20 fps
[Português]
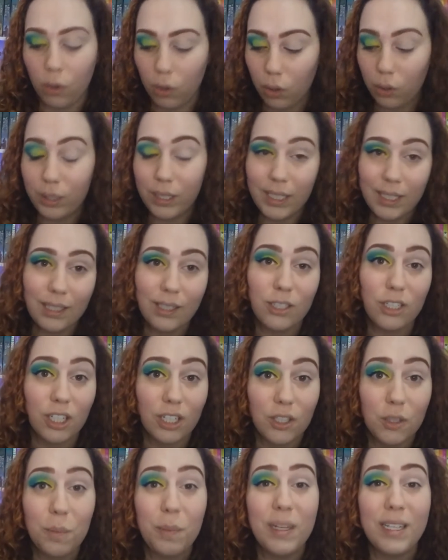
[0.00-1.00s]
colorida,
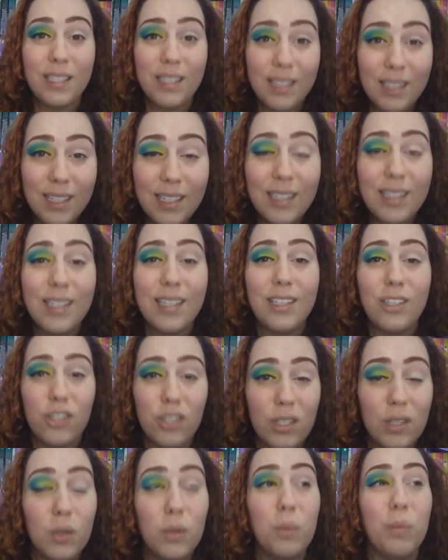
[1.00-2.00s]
gente, precisa
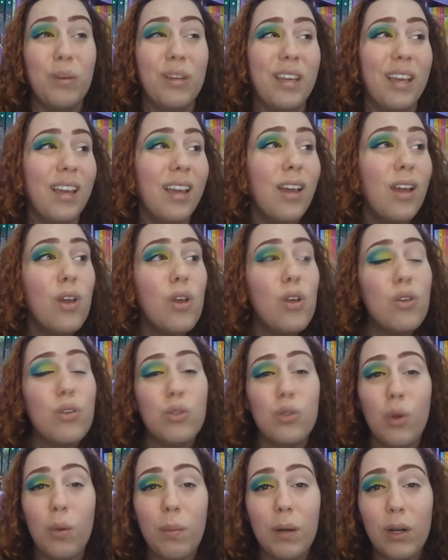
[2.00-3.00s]
disso, porque
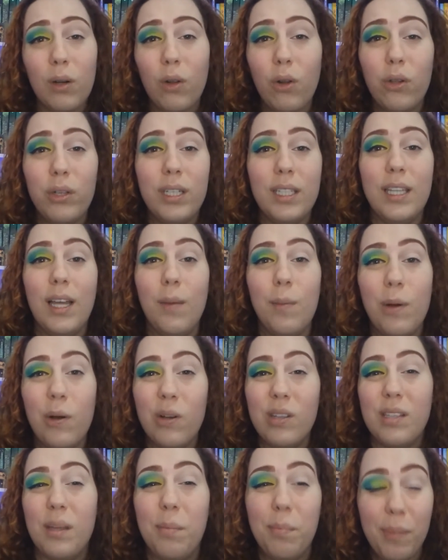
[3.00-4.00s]
sombra colorida é uma
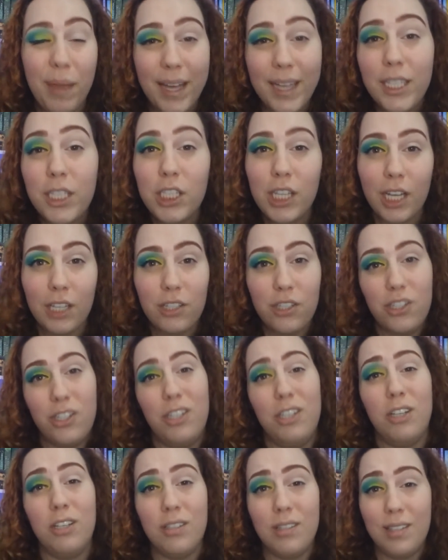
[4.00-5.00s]
coisa bem
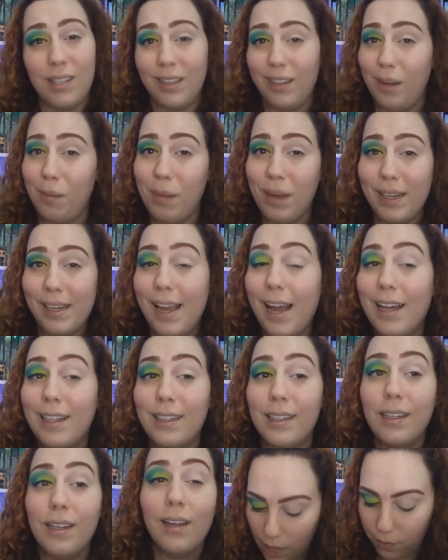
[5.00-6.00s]
chatinha de ser
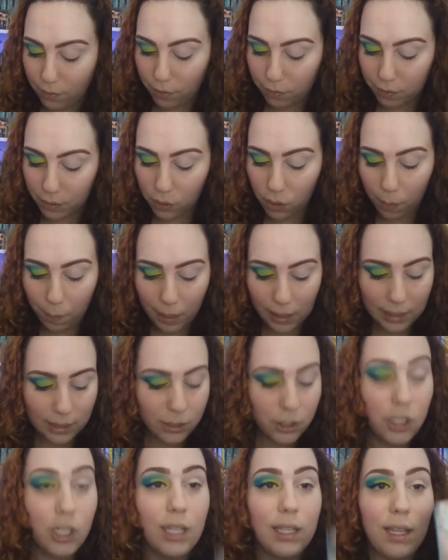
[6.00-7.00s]
trabalhada. Eu vou vir com a
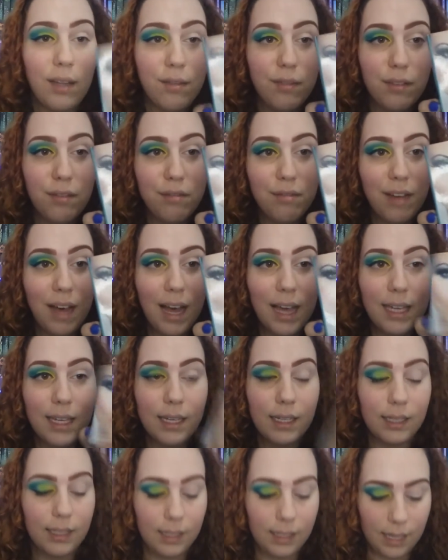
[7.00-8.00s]
paletinha da Vivai
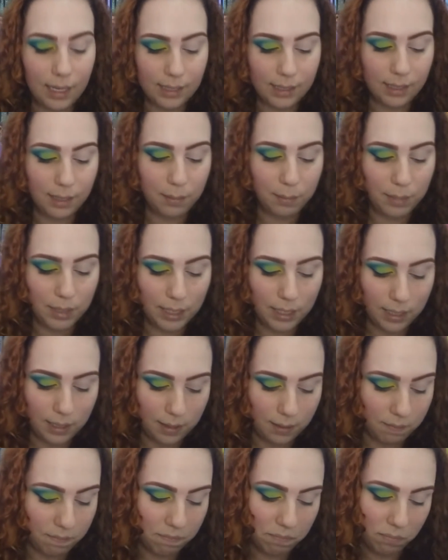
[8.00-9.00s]
aqui, essa
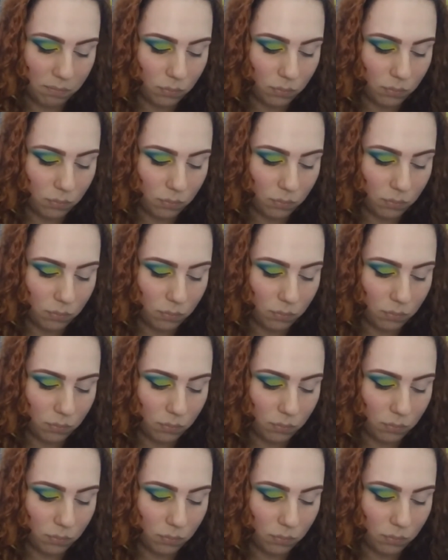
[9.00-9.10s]
minha